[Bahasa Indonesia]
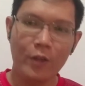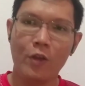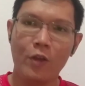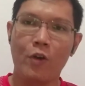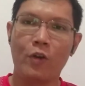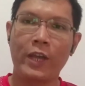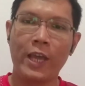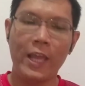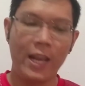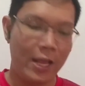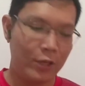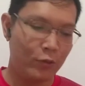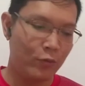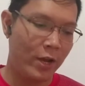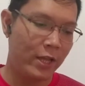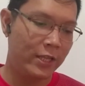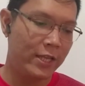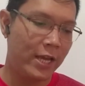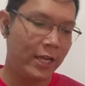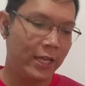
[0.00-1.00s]
oke langsung
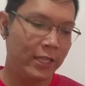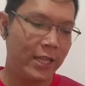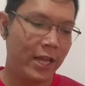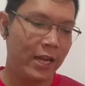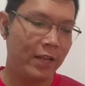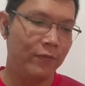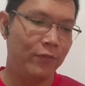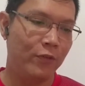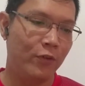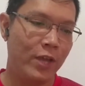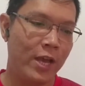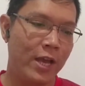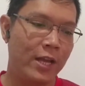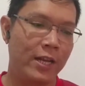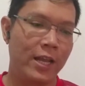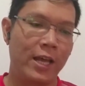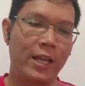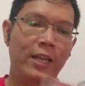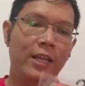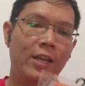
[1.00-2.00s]
aja kita review ya
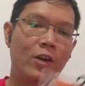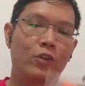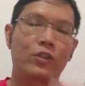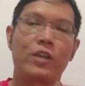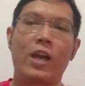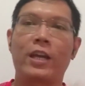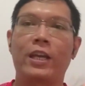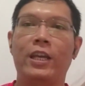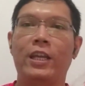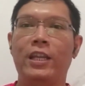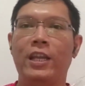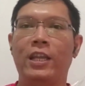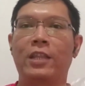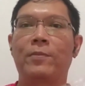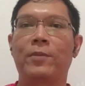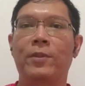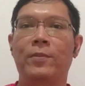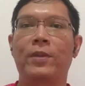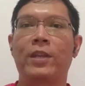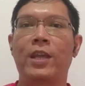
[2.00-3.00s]
dari kaos kaki ini ya
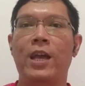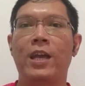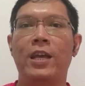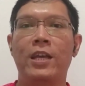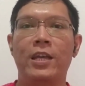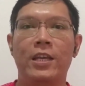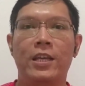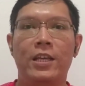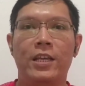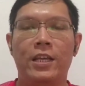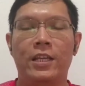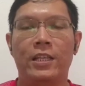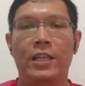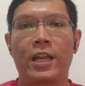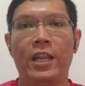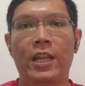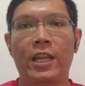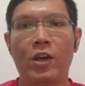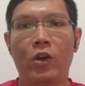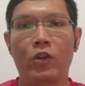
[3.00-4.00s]
teman-teman ya
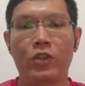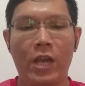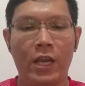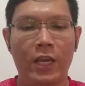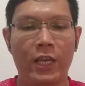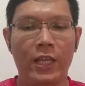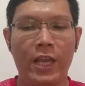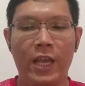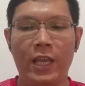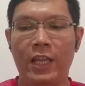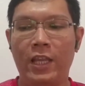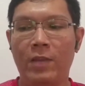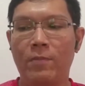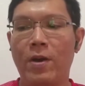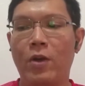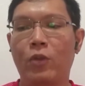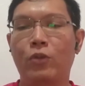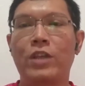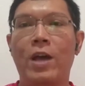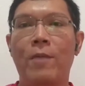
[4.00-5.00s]
jadi kaos kakinya ini
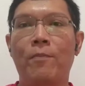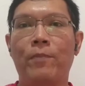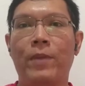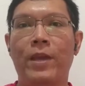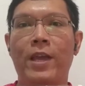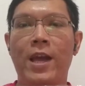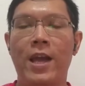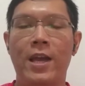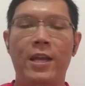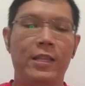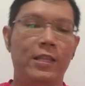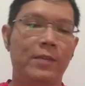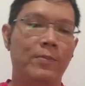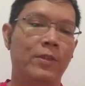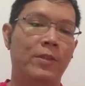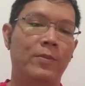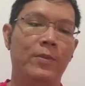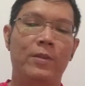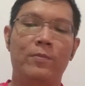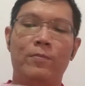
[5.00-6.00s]
baru sampai ya
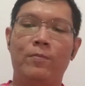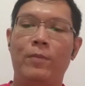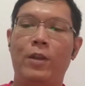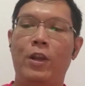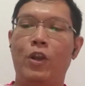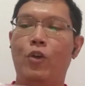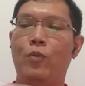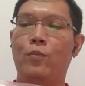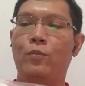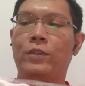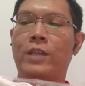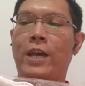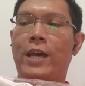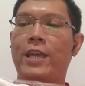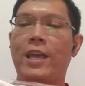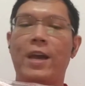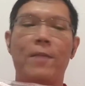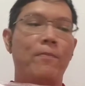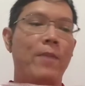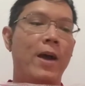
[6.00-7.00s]
teman-teman belum
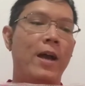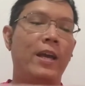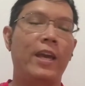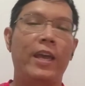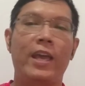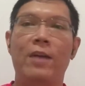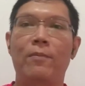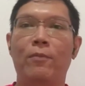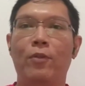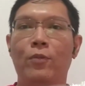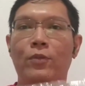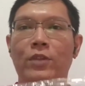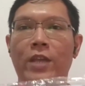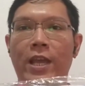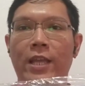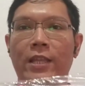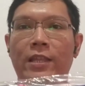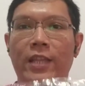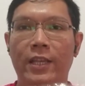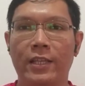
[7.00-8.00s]
saya pakai ya belum
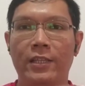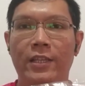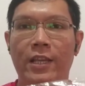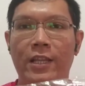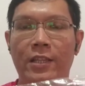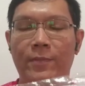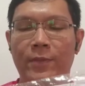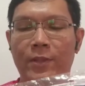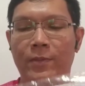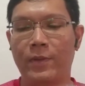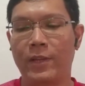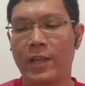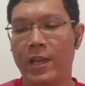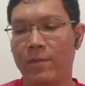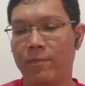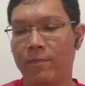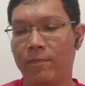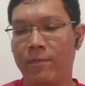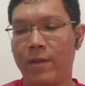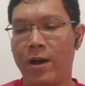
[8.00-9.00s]
saya tes ya teman-teman ya
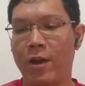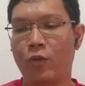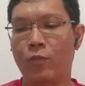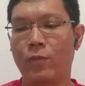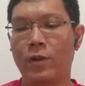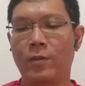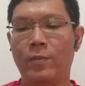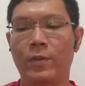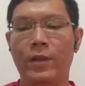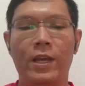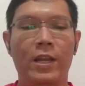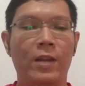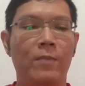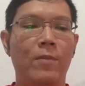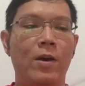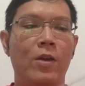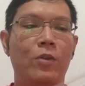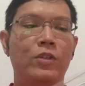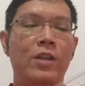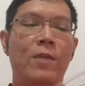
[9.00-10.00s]
baru benar-benar
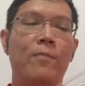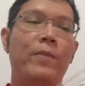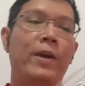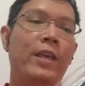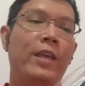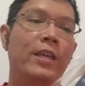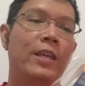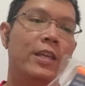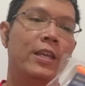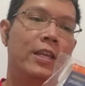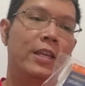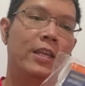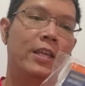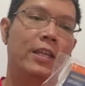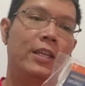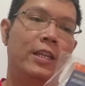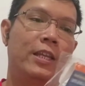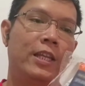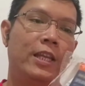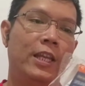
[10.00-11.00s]
baru sampai
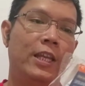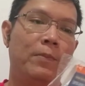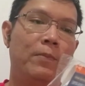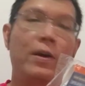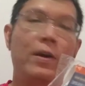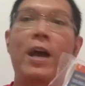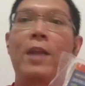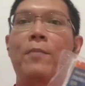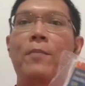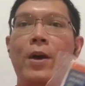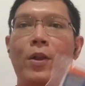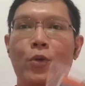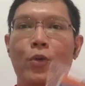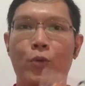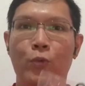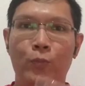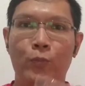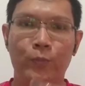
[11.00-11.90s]
di Pekanbaru